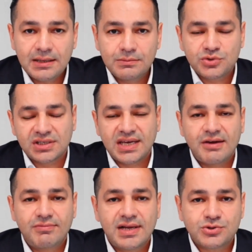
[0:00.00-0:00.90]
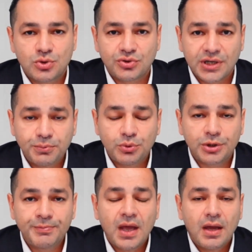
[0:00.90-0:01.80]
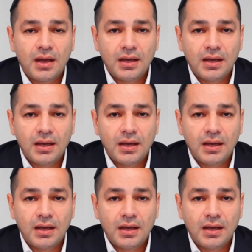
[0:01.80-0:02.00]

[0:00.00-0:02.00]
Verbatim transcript: Temmuz'daki enflasyon raporu